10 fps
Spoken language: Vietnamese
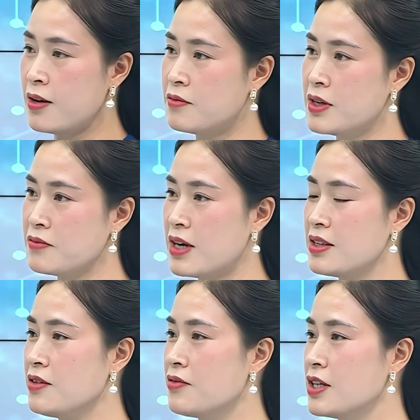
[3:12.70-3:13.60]
Vâng, vậy
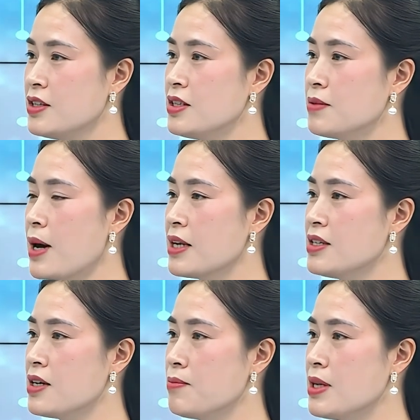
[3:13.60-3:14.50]
thì với những bệnh
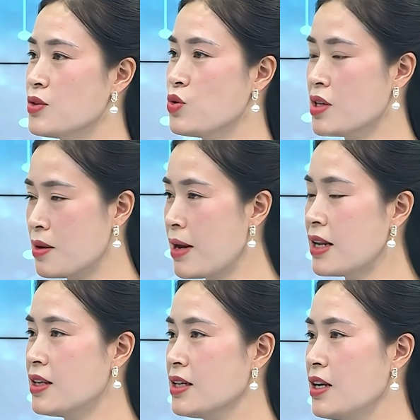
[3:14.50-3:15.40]
nhân bị suy thận mãn
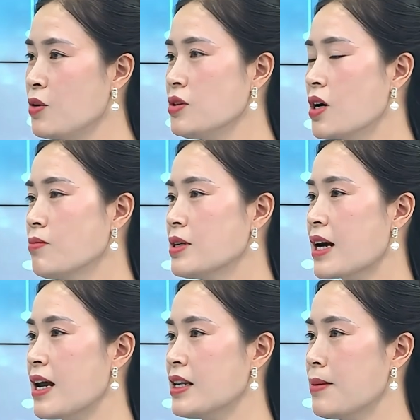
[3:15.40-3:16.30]
tính nếu như không được
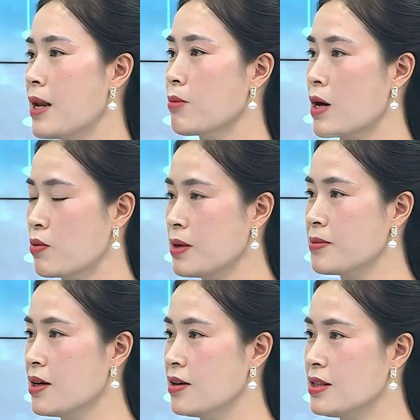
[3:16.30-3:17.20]
can thiệp lọc máu kịp
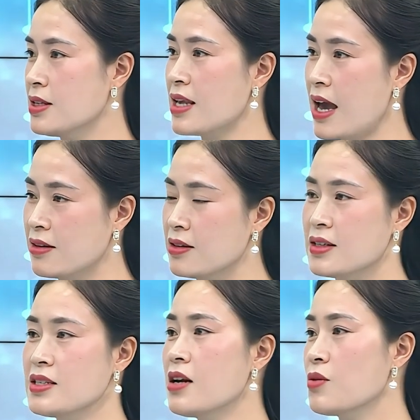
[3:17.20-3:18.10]
thời thì sẽ ảnh hưởng
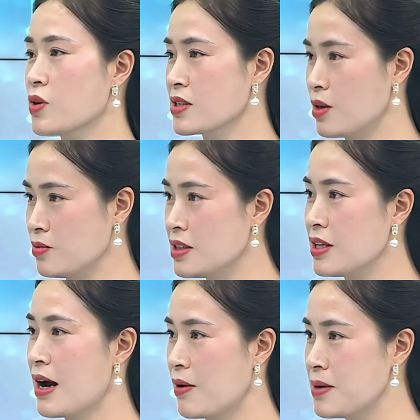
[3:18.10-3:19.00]
đến chất lượng cuộc sống như thế
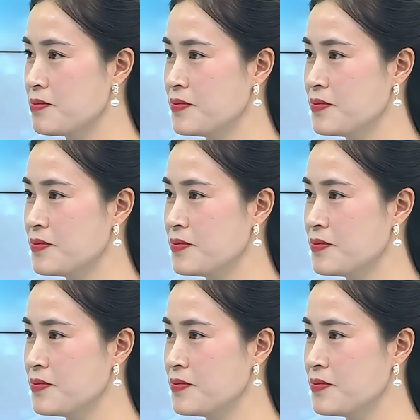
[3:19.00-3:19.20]
nào ạ?